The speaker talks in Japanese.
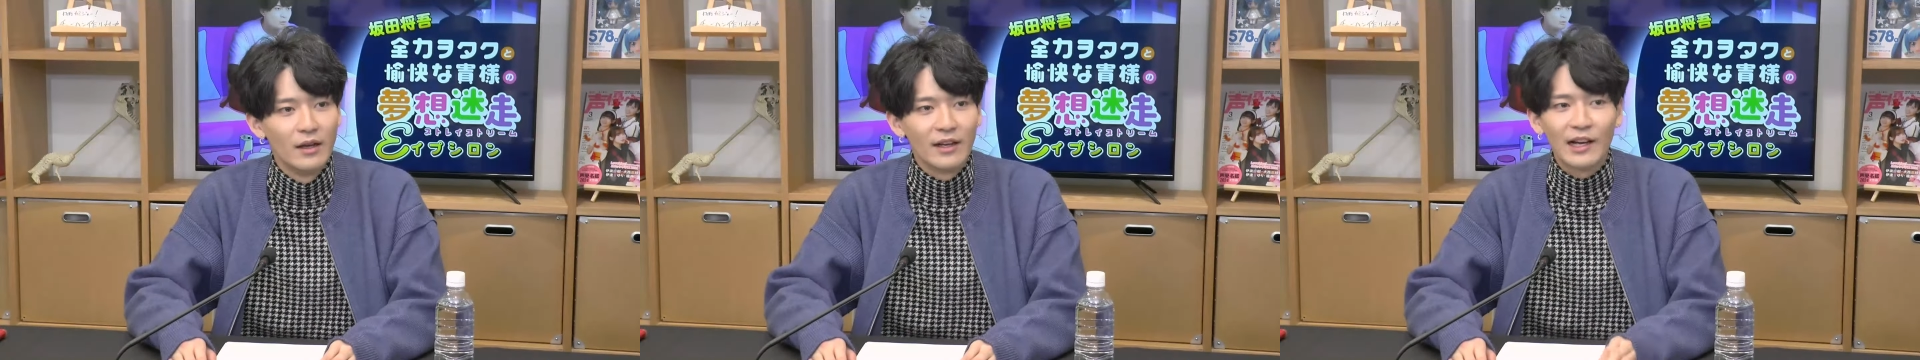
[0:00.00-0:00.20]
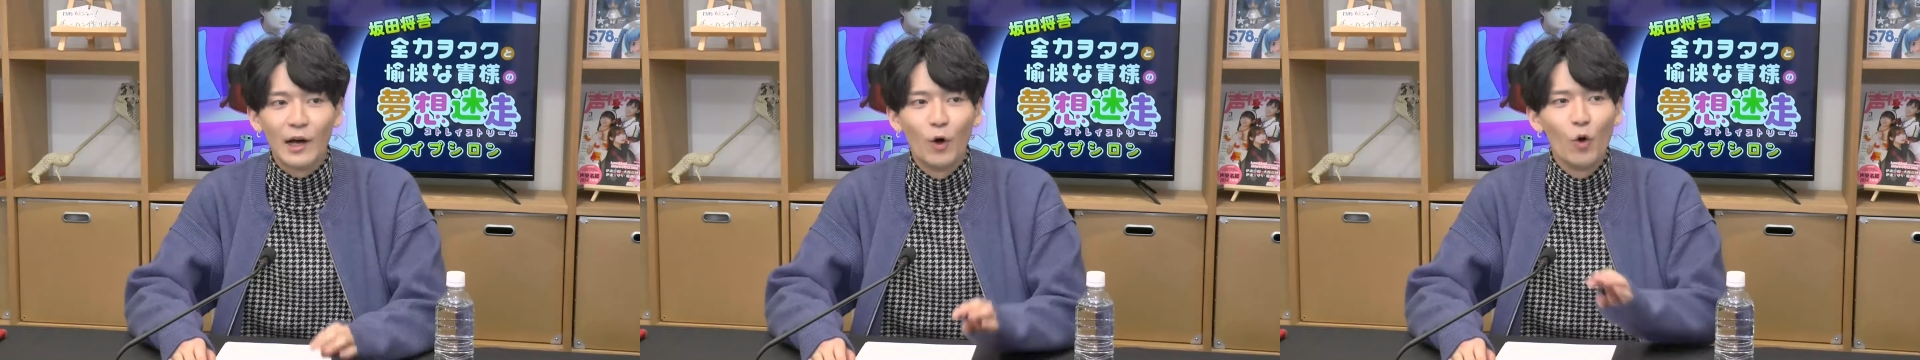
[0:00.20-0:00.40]

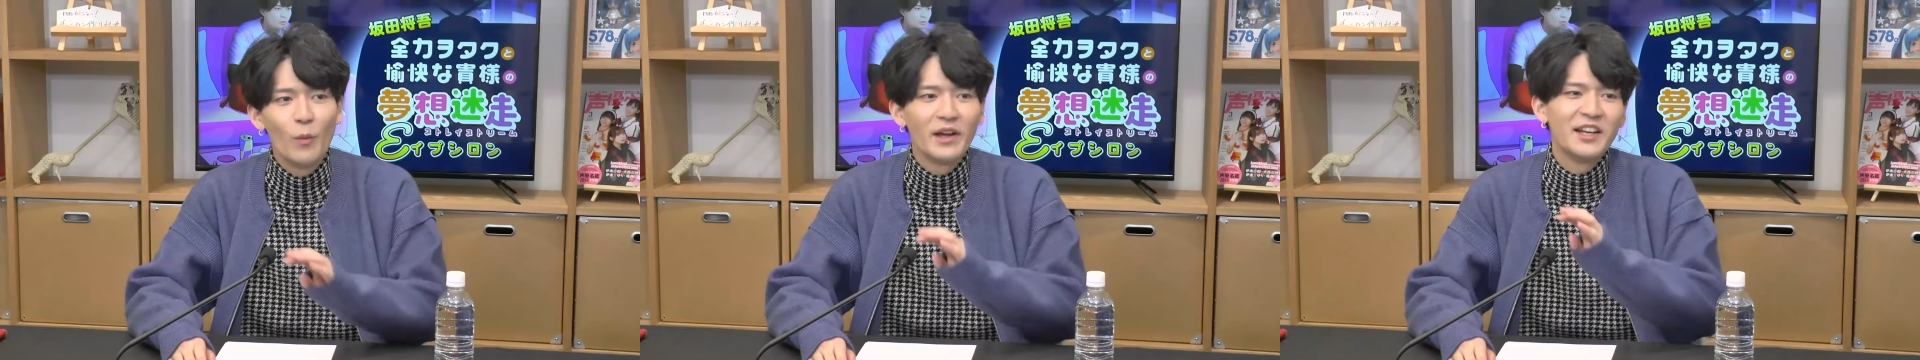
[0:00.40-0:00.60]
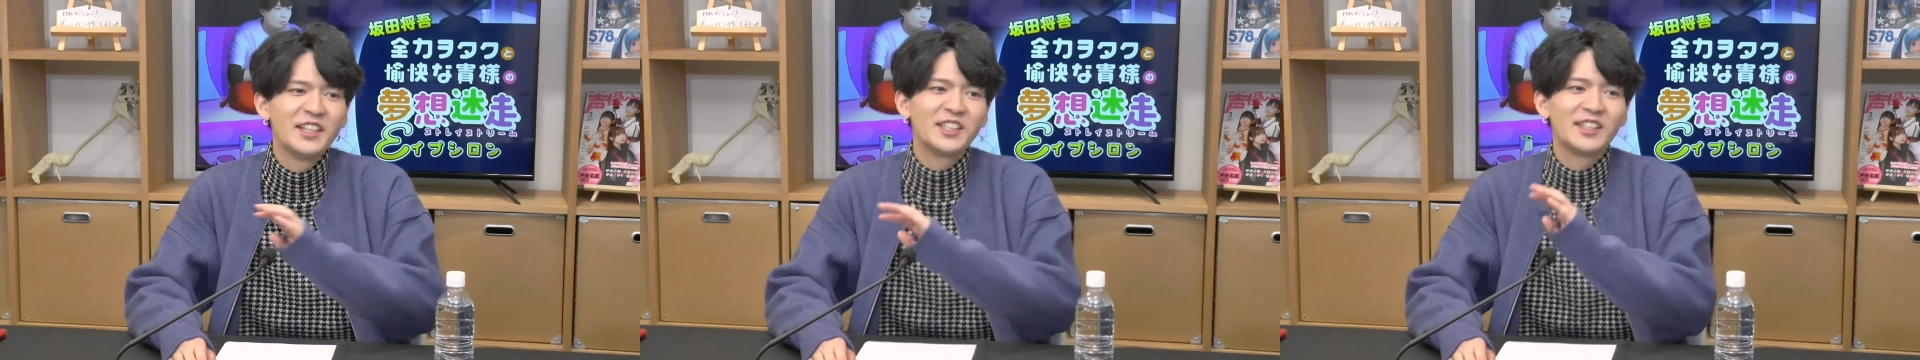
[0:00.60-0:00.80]
顔
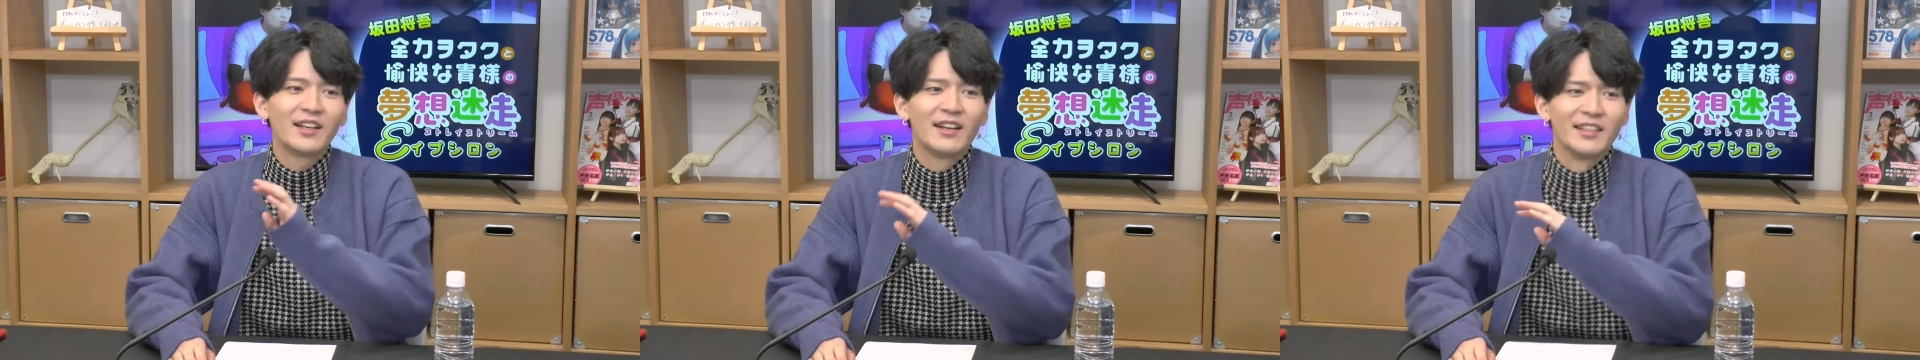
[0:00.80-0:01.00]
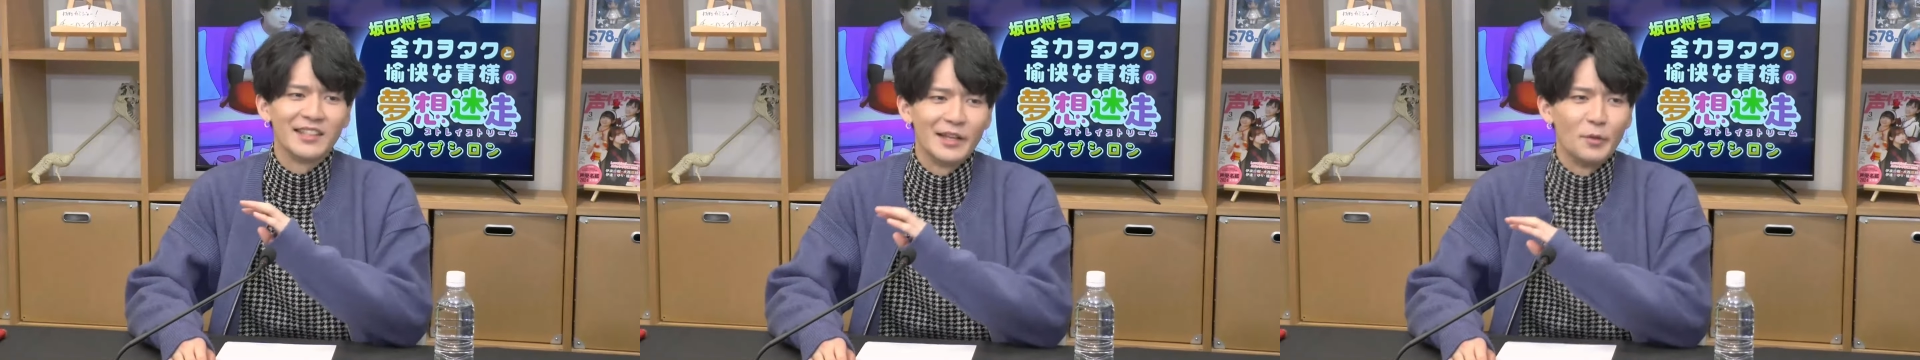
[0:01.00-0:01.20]
真似した
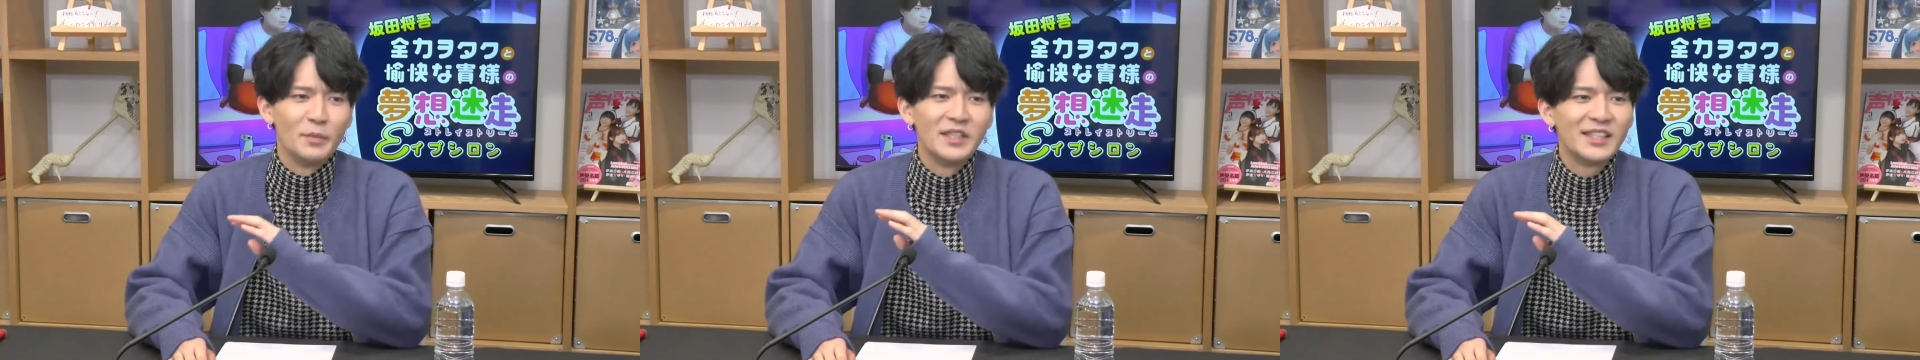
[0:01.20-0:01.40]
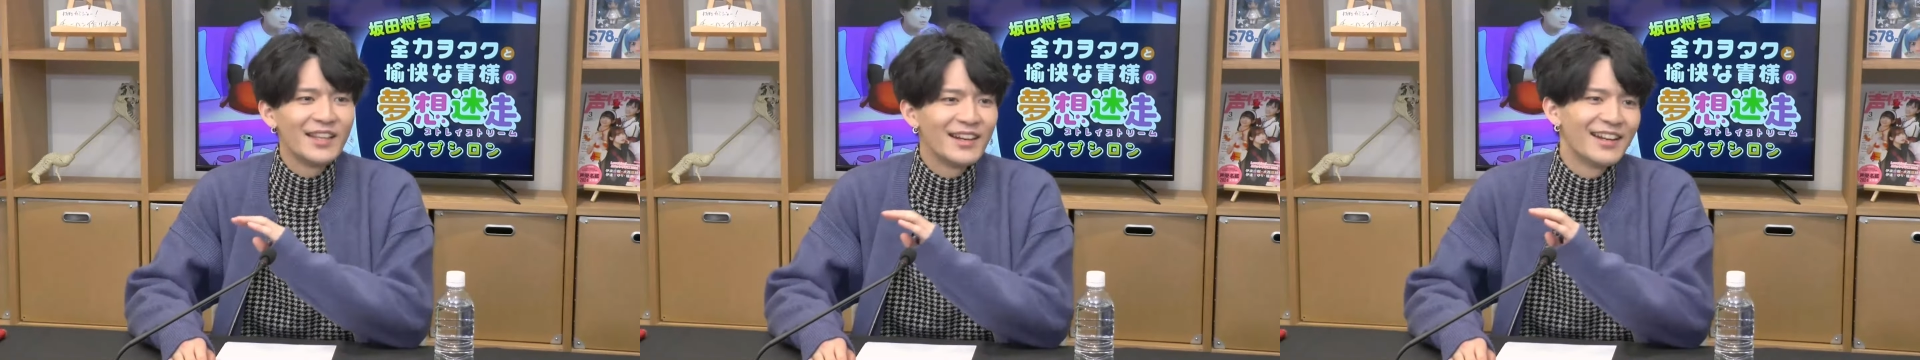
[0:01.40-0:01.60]
らさ、
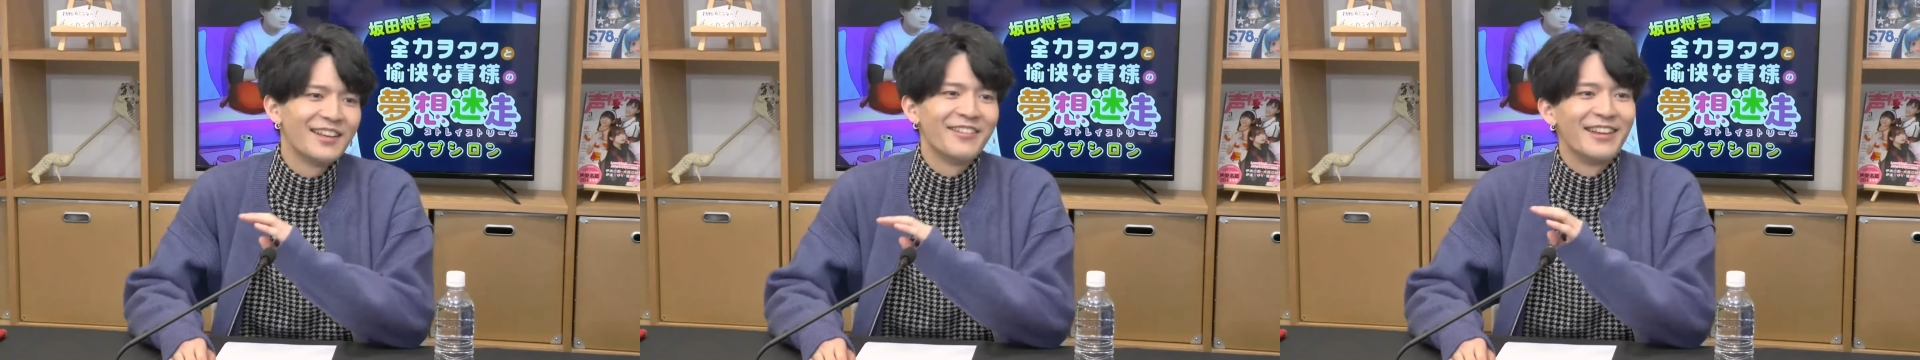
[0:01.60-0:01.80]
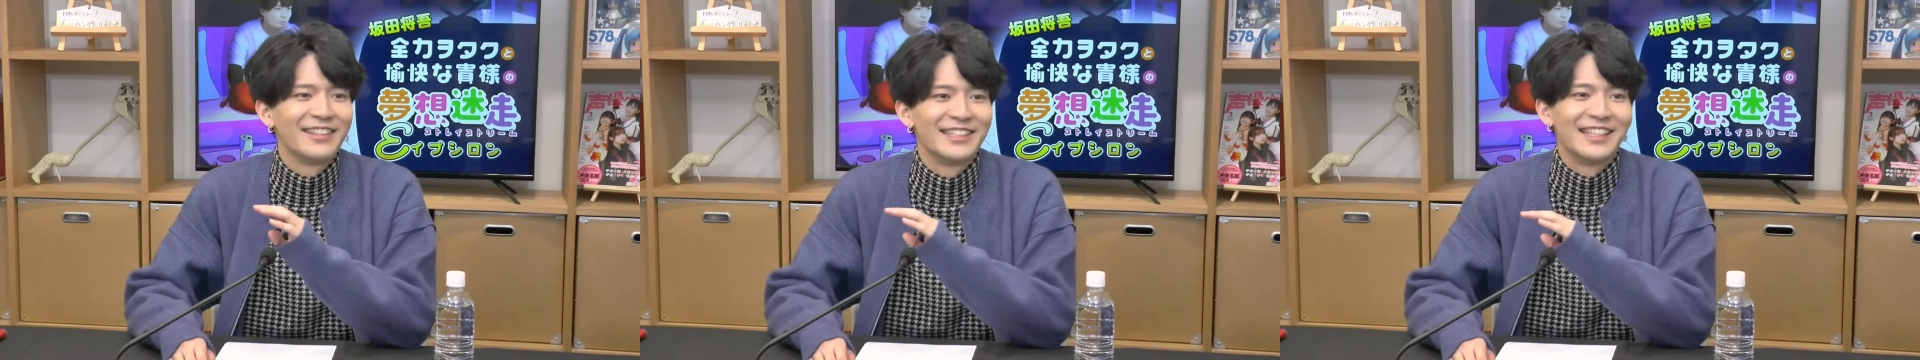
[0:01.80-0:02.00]
見せられ
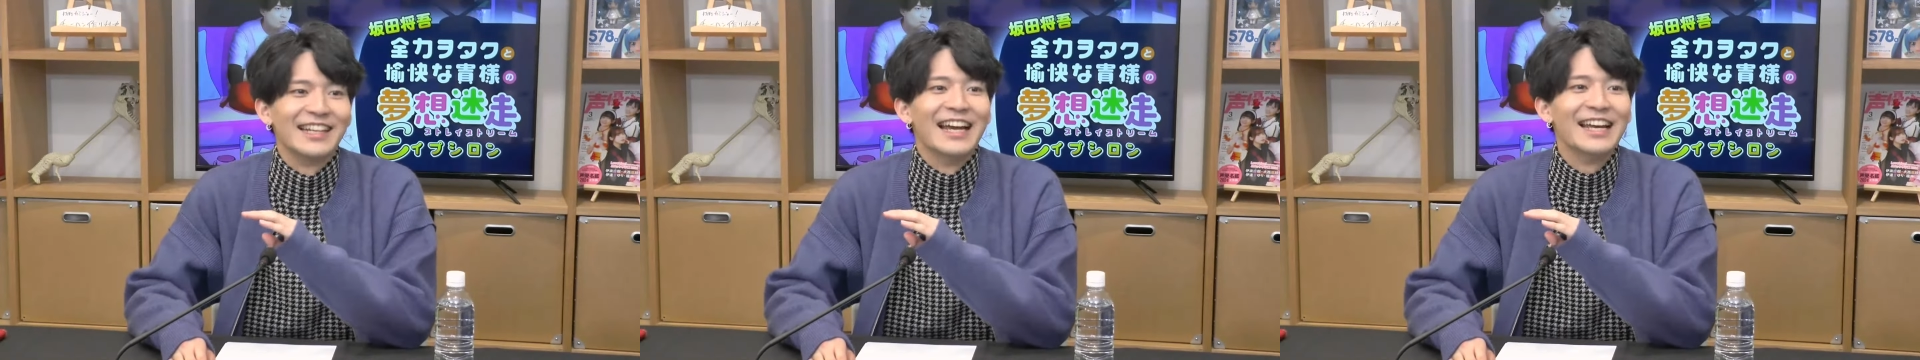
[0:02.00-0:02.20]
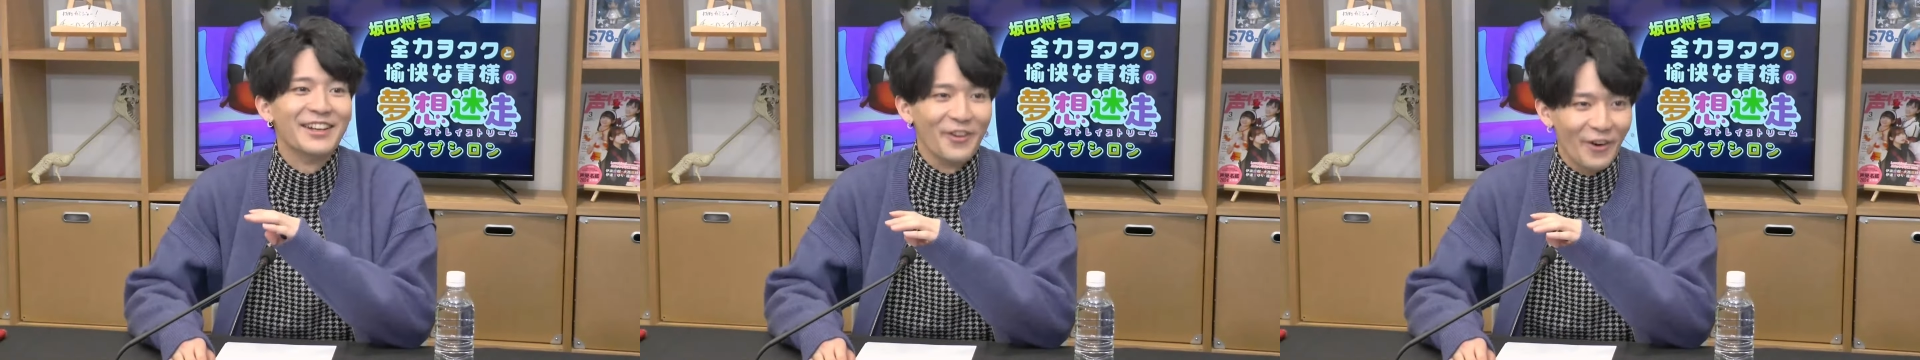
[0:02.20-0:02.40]
るやつじゃ
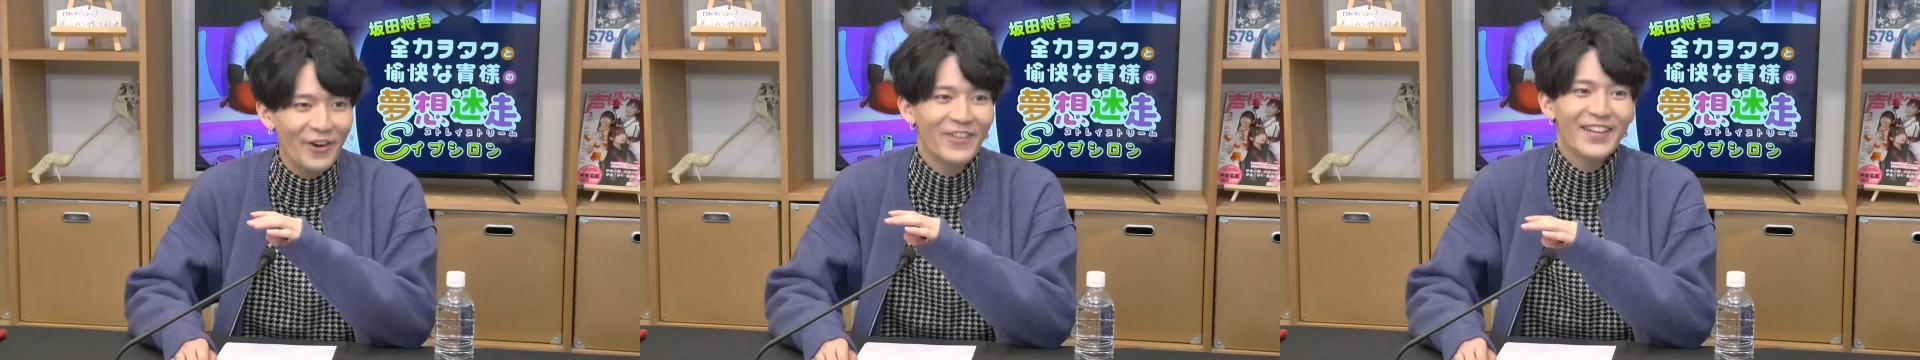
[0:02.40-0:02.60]
ないのよ。